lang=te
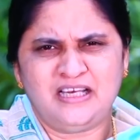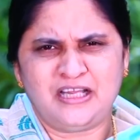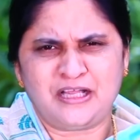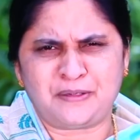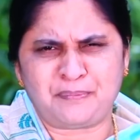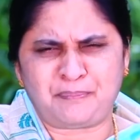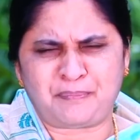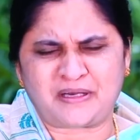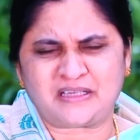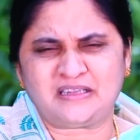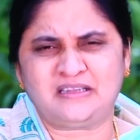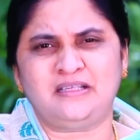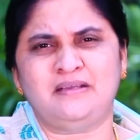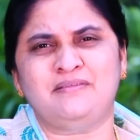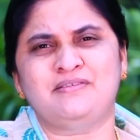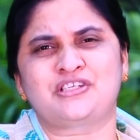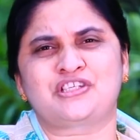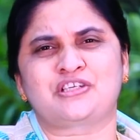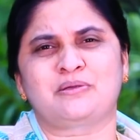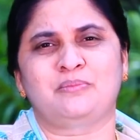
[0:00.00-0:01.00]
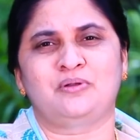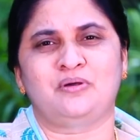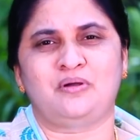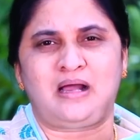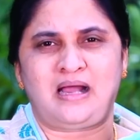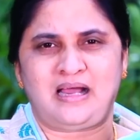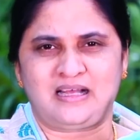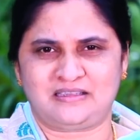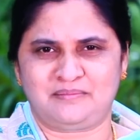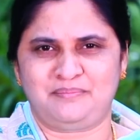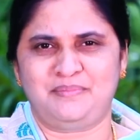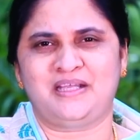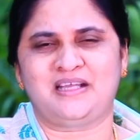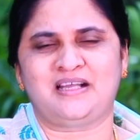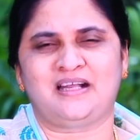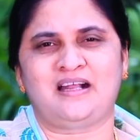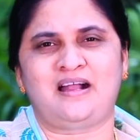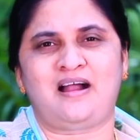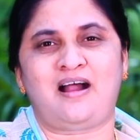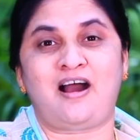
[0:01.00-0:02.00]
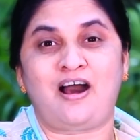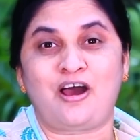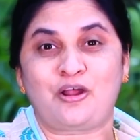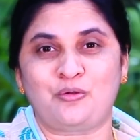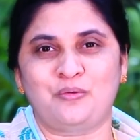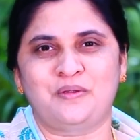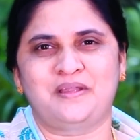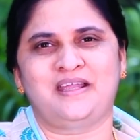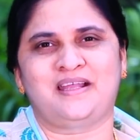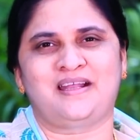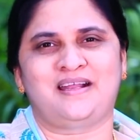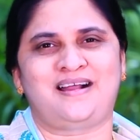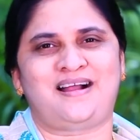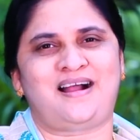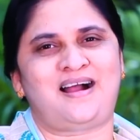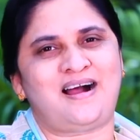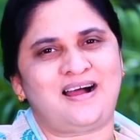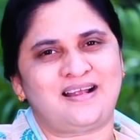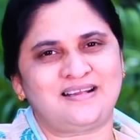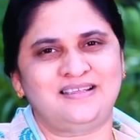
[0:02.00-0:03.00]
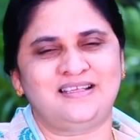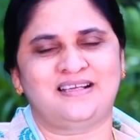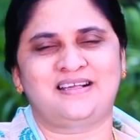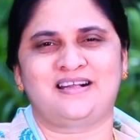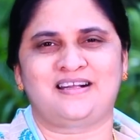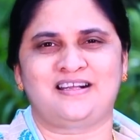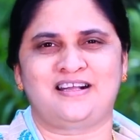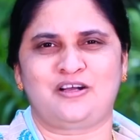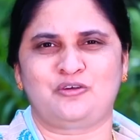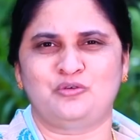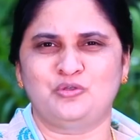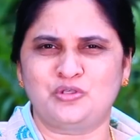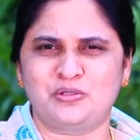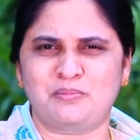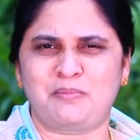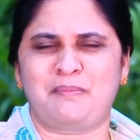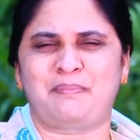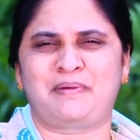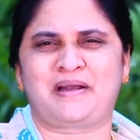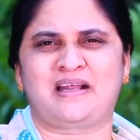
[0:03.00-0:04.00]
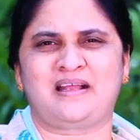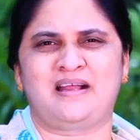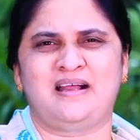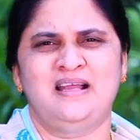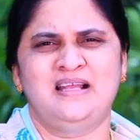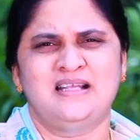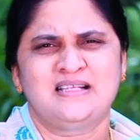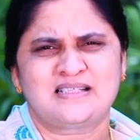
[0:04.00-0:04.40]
నీకు ప్రతి విషయంలో ఆత్మికంగా ఆరోగ్యంగా ఆర్థికంగా కుటుంబపరంగా